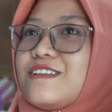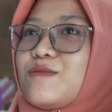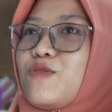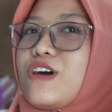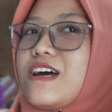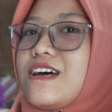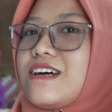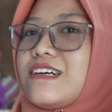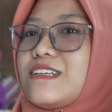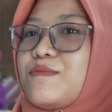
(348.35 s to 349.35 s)

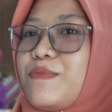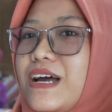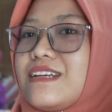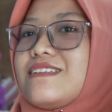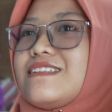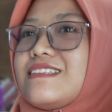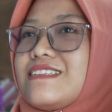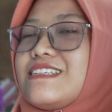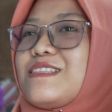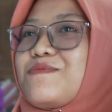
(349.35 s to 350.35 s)
semoga ke depan
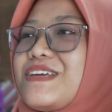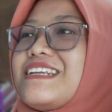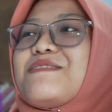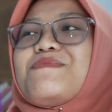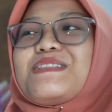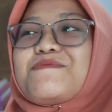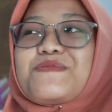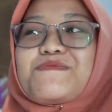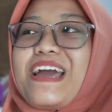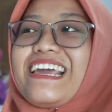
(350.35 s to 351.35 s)
sistemnya dapat
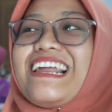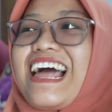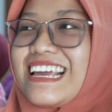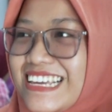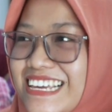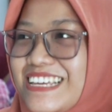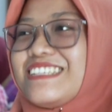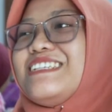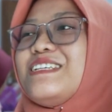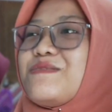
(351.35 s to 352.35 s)
diperbaiki
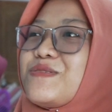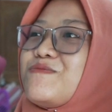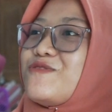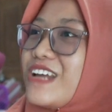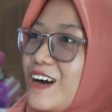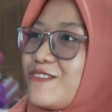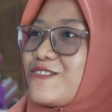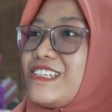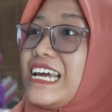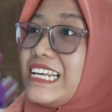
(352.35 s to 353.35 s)
lagi. Jadi lebih mudah
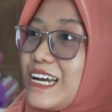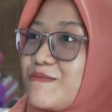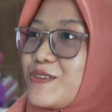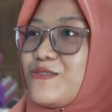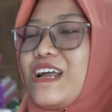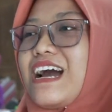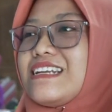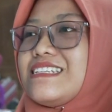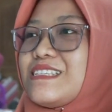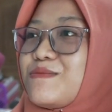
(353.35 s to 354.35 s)
untuk jaringan
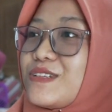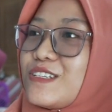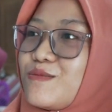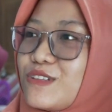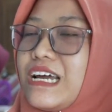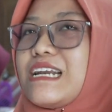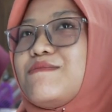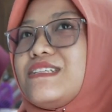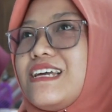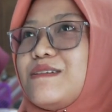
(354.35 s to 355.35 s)
menggunakan sistem tersebut
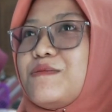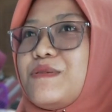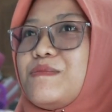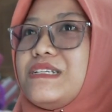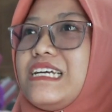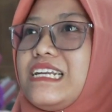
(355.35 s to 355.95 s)
karena masih ada beberapa